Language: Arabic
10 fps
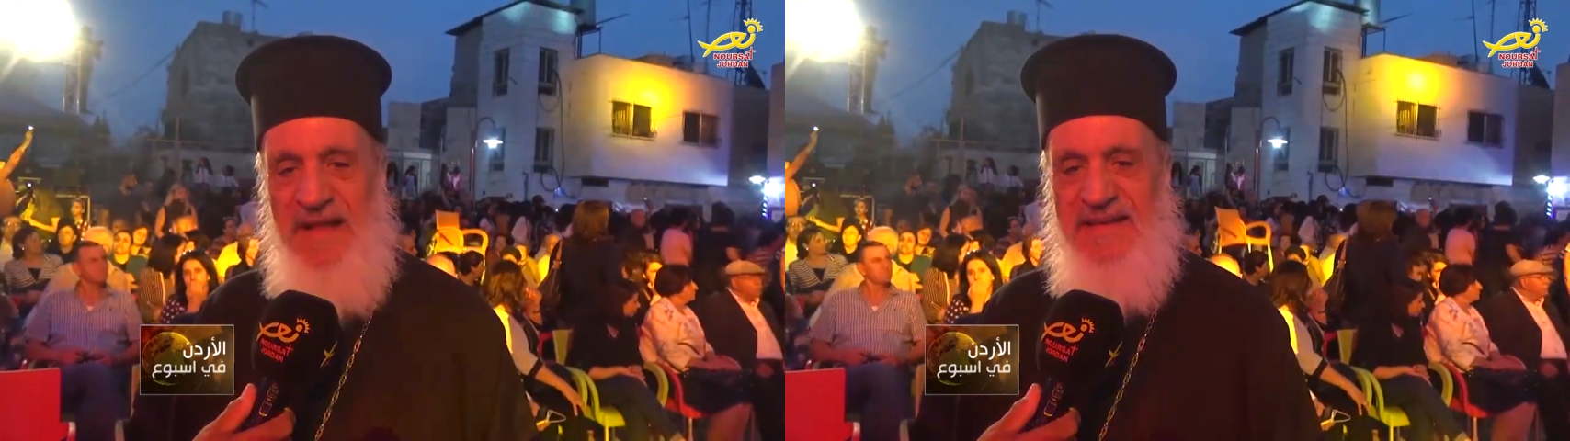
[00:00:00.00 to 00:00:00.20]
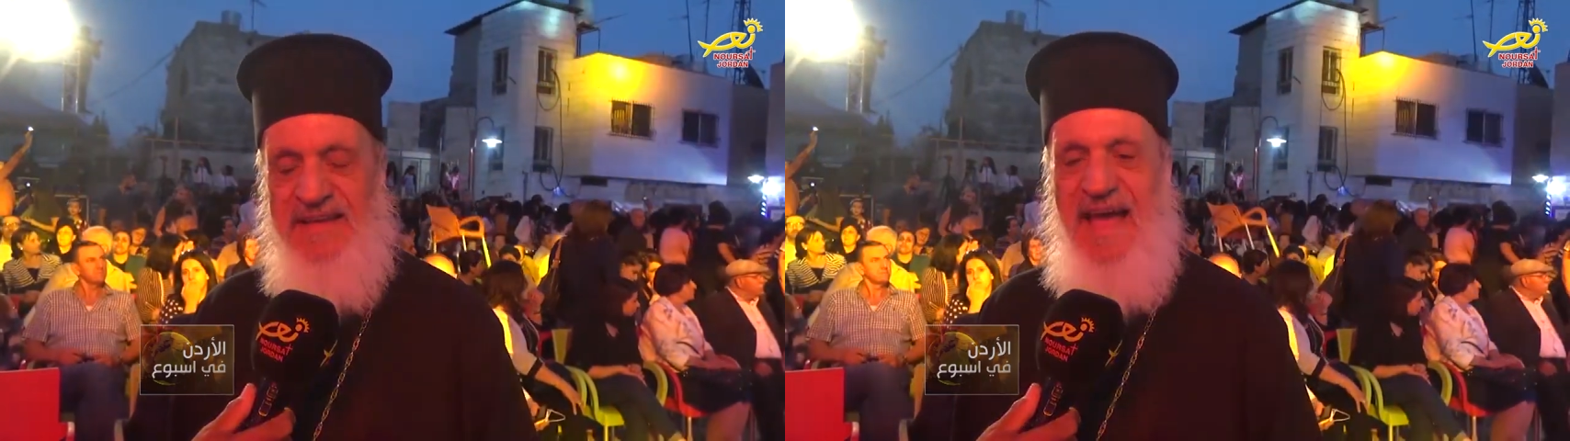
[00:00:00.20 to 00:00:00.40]

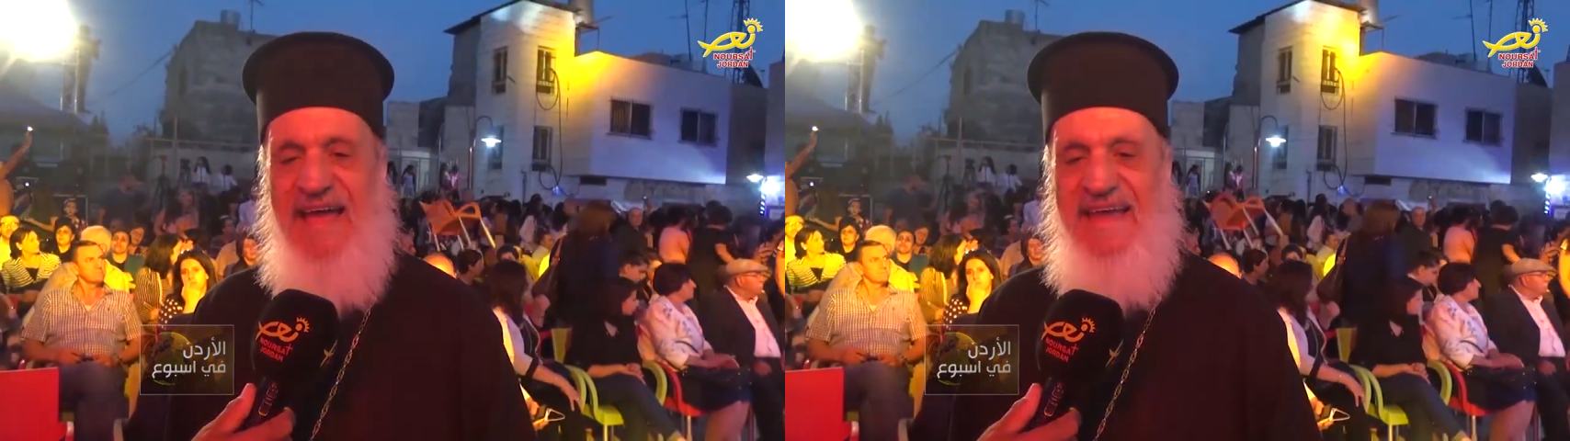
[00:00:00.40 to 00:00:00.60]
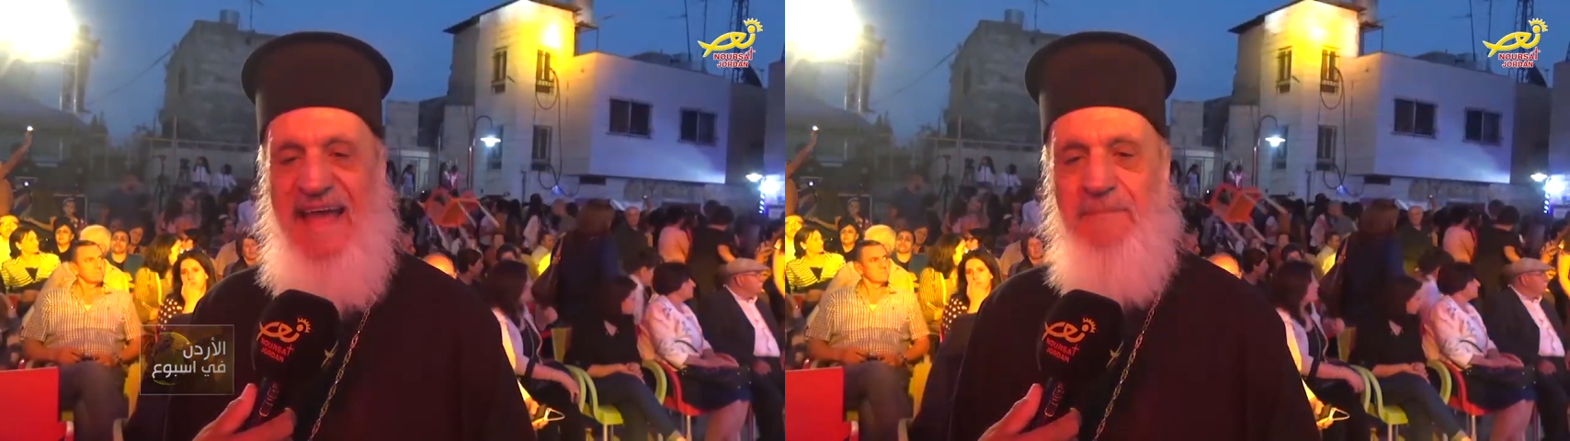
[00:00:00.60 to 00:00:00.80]

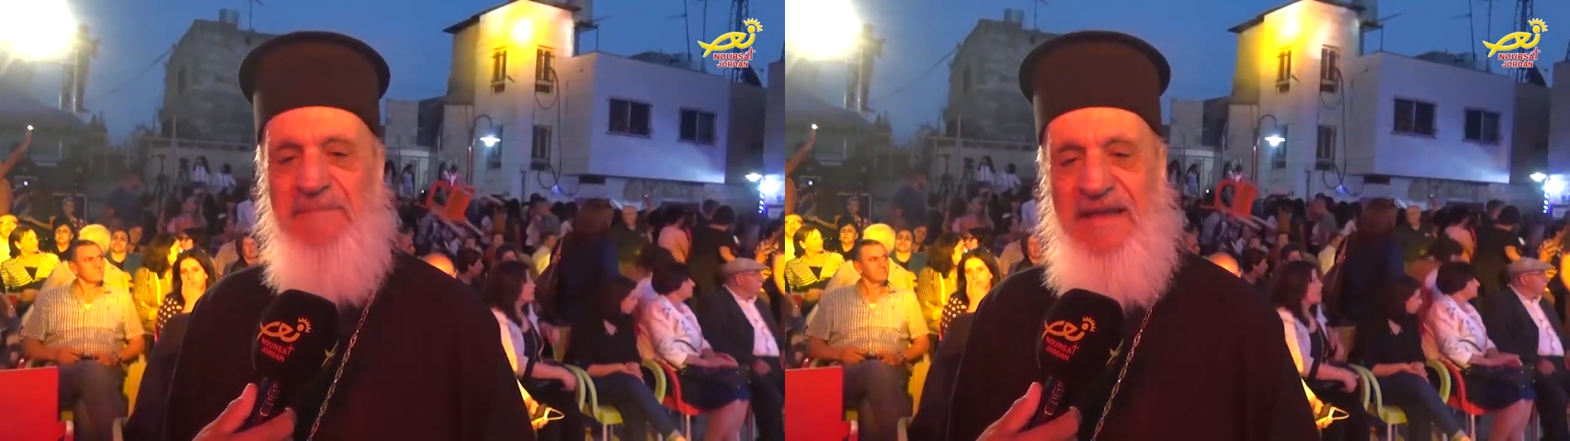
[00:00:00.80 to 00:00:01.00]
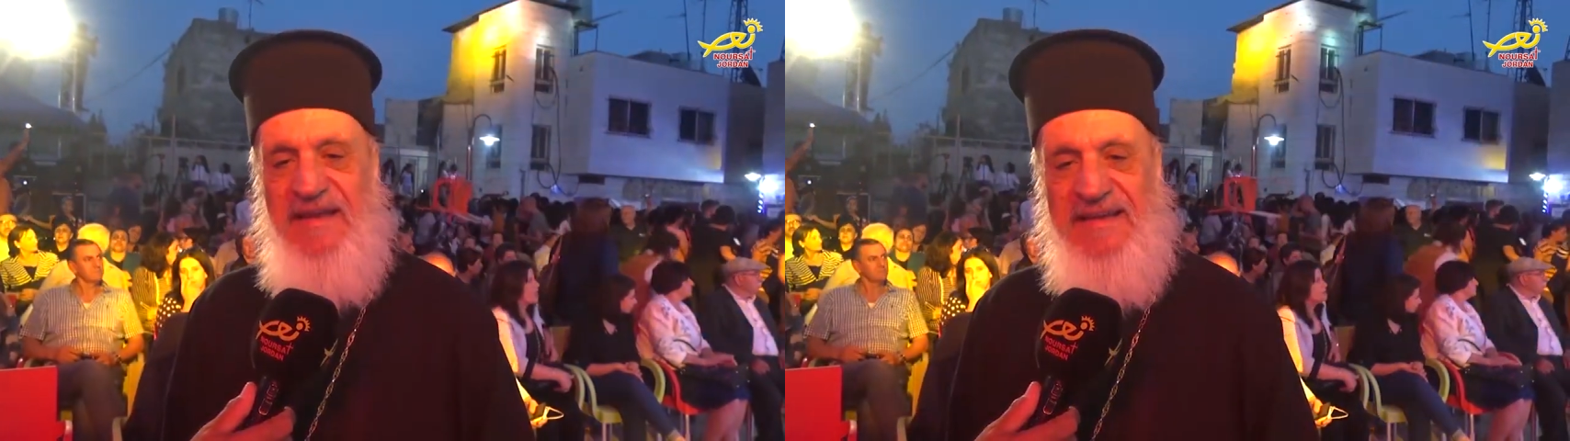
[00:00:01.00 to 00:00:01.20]
حكايه
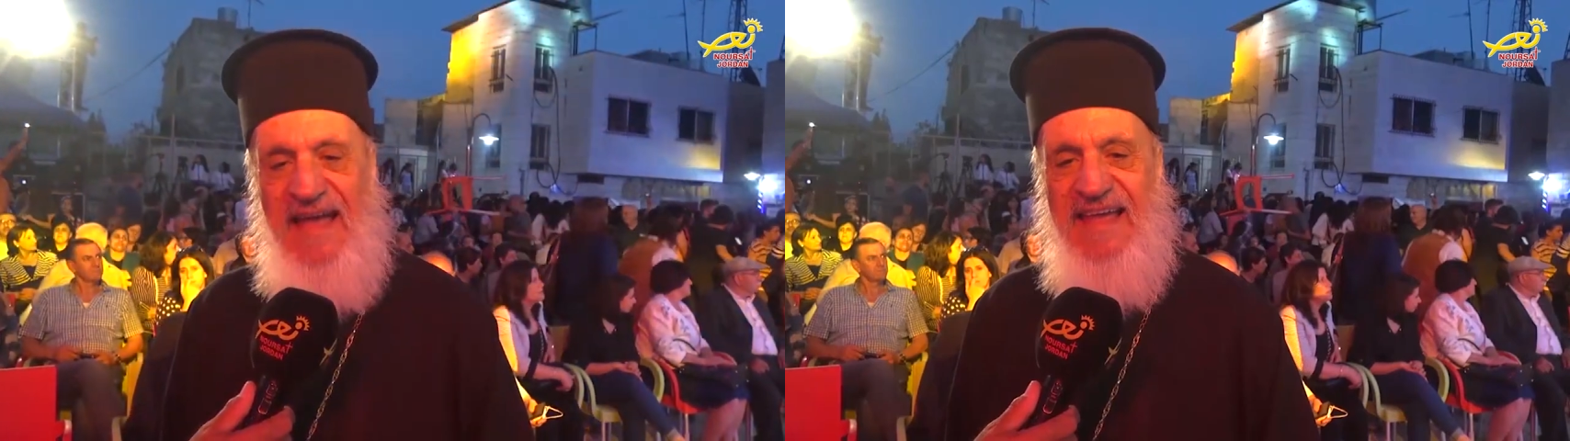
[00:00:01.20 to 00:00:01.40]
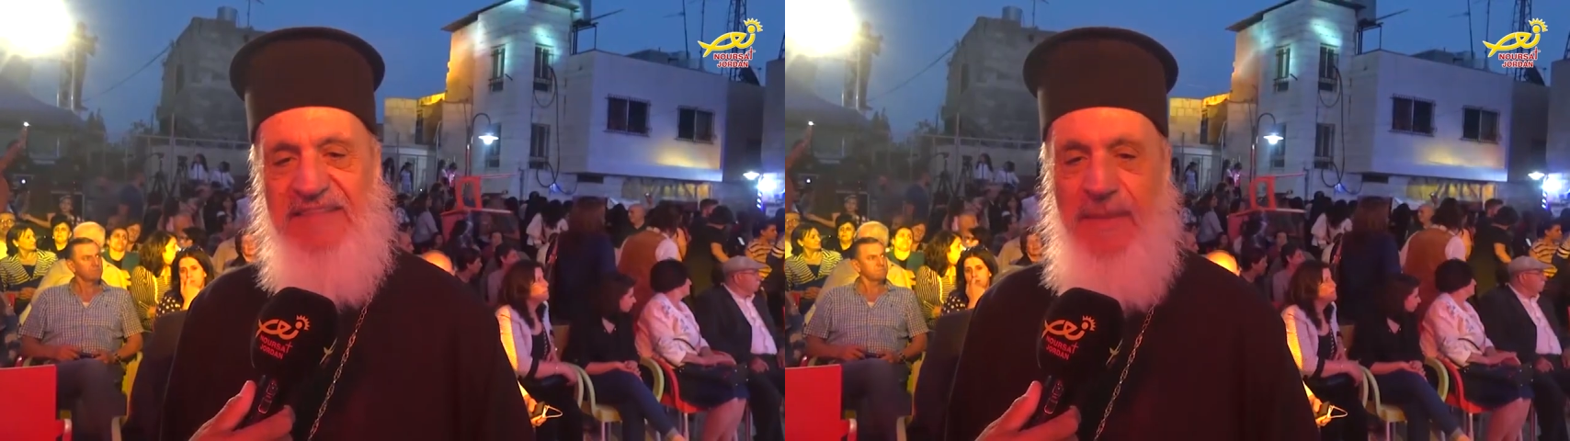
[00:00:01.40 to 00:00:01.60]

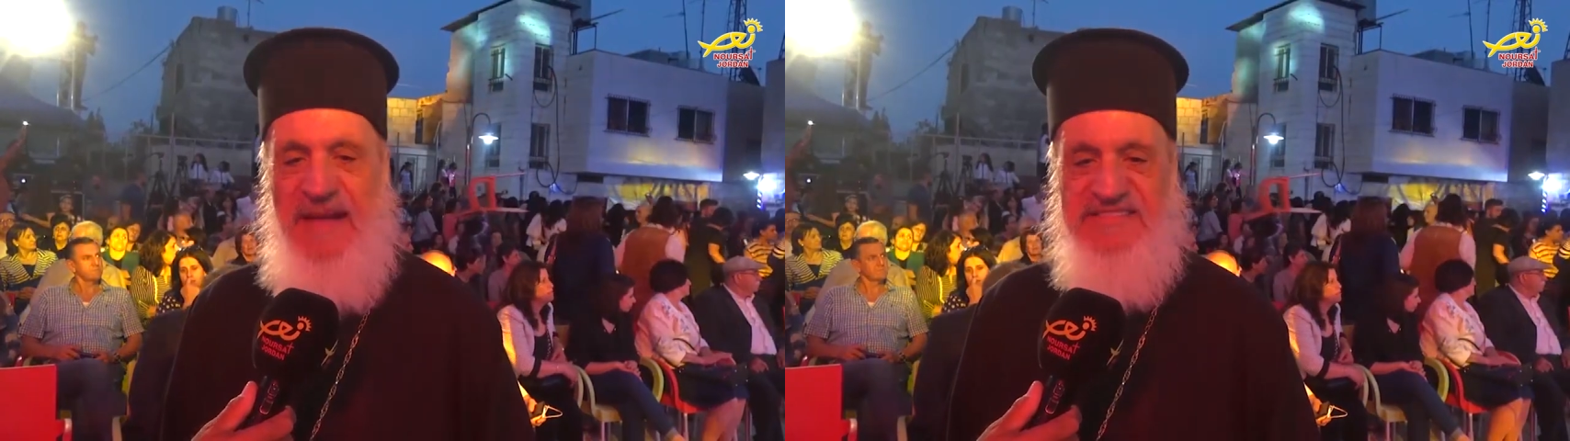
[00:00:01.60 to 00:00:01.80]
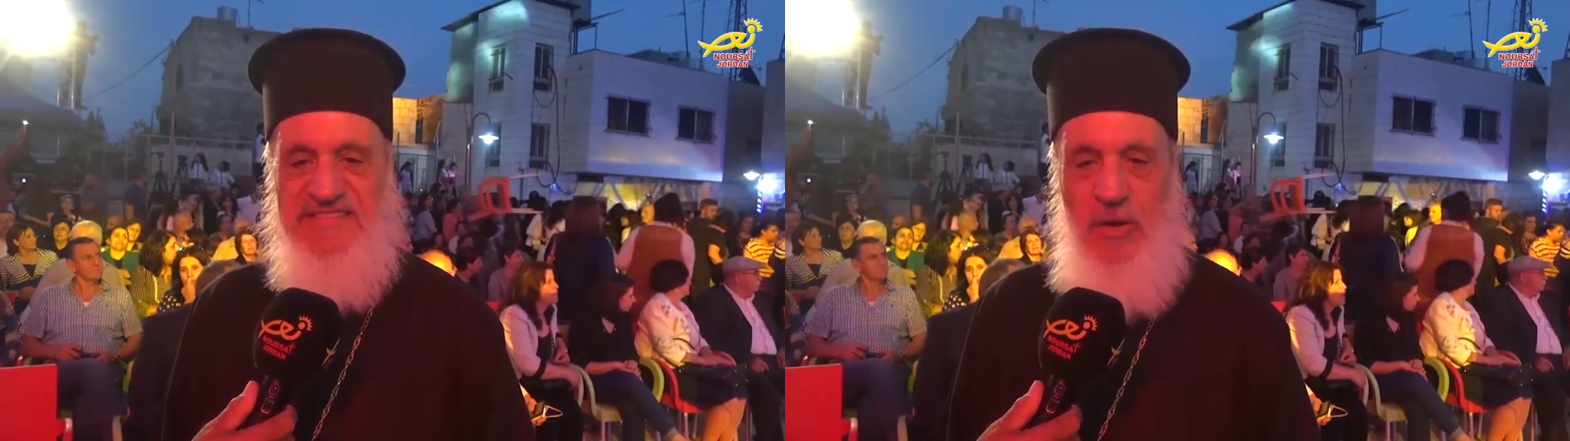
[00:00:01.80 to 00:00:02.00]
حكايه
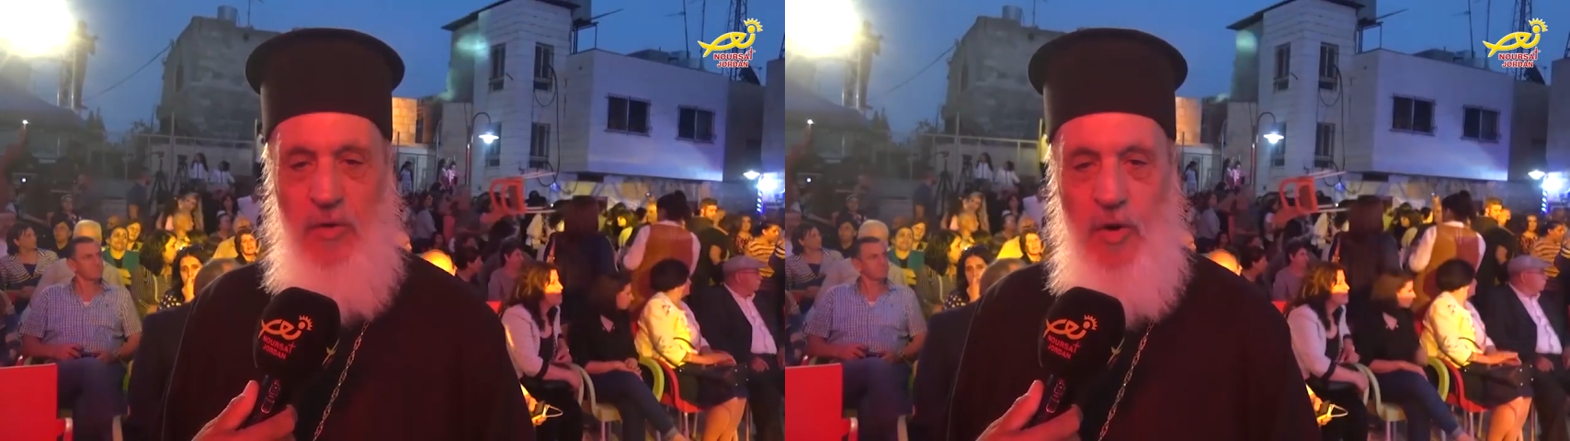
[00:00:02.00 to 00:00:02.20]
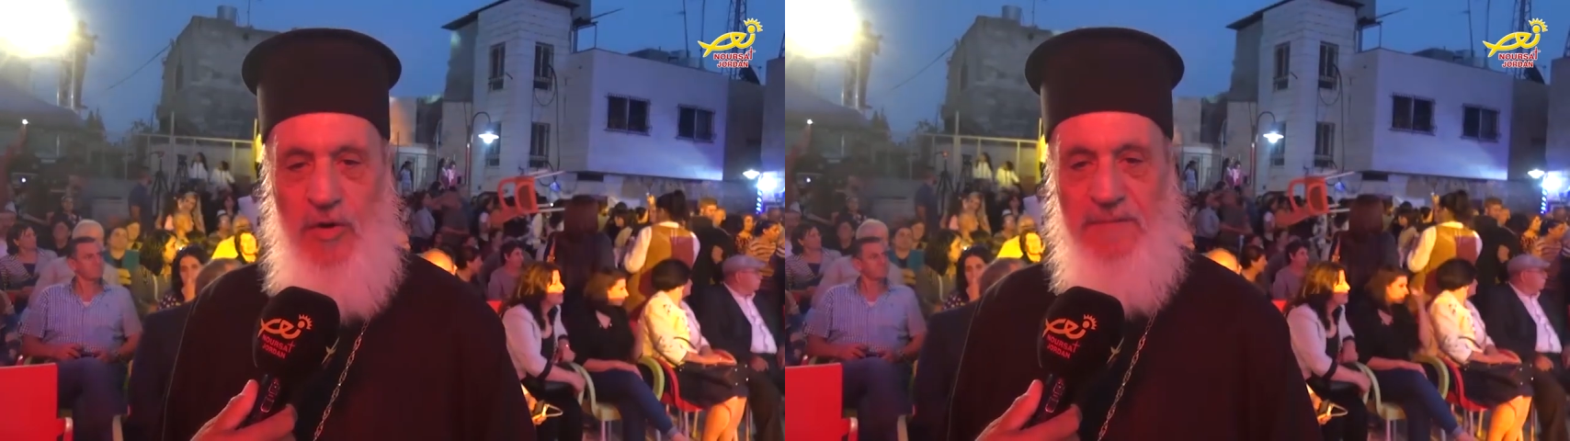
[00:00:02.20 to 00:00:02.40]
بيت
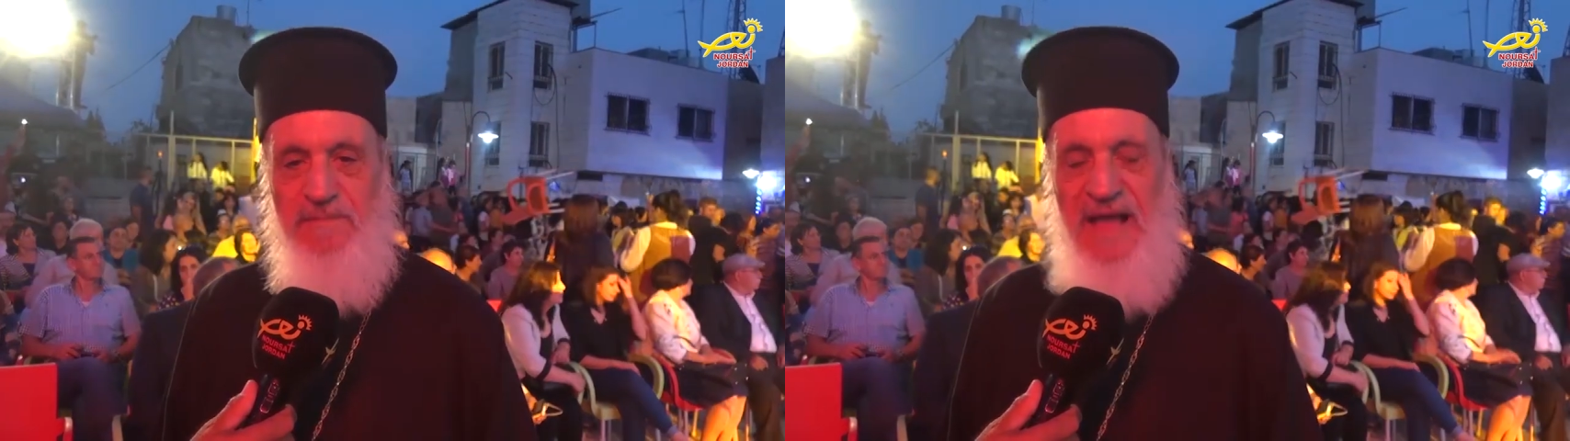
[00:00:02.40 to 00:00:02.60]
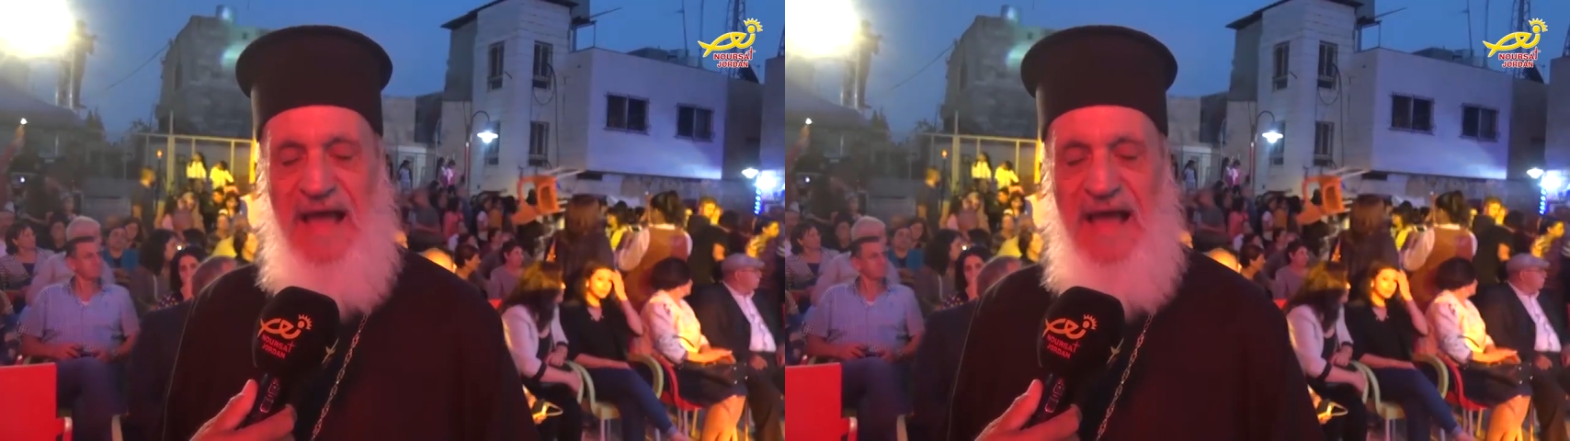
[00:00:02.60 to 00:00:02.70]
سحور